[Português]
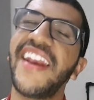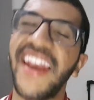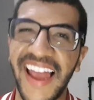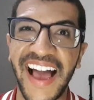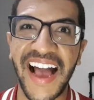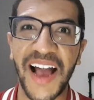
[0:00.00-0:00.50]

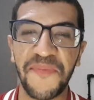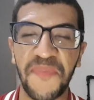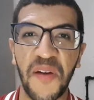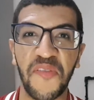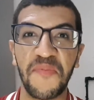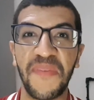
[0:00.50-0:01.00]
Olá,
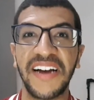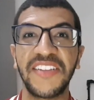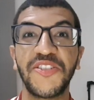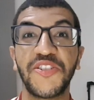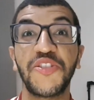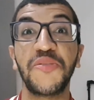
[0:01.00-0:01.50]

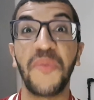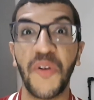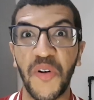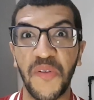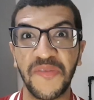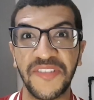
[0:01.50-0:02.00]
perfumados, tudo bom
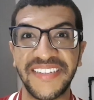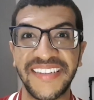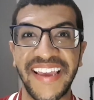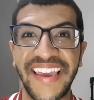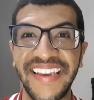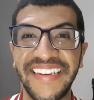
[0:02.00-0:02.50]
com
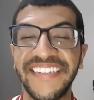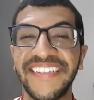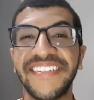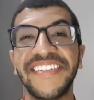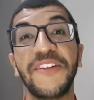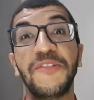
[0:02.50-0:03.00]

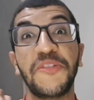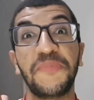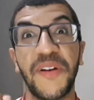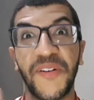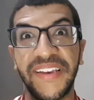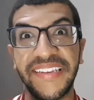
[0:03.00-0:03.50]
vocês? Eu
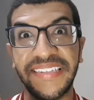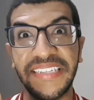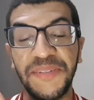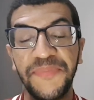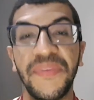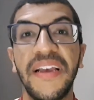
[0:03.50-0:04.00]
espero que
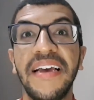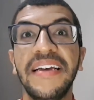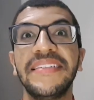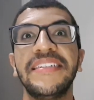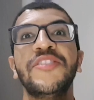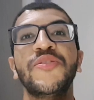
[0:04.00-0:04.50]
sim.
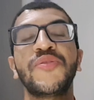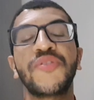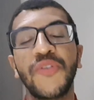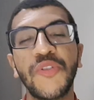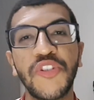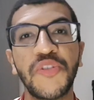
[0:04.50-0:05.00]
Sejam
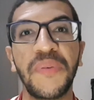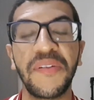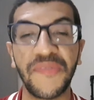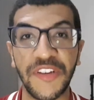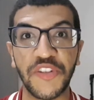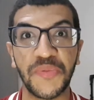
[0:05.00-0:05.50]
todos
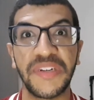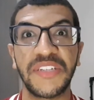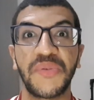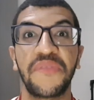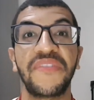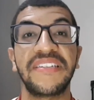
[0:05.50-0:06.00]
bem-vindos mais
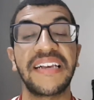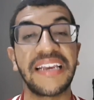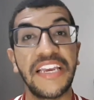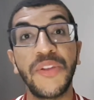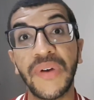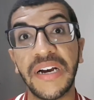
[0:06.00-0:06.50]
uma vez
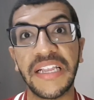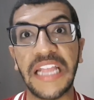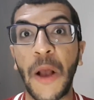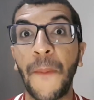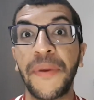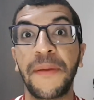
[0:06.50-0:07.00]
aqui no
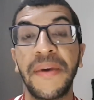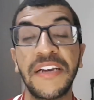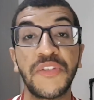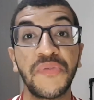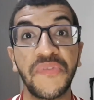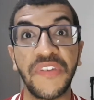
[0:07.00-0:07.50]
canal para
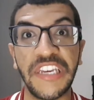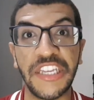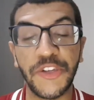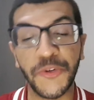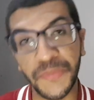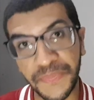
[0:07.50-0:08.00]
mais um
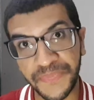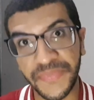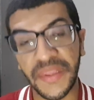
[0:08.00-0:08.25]
vídeo.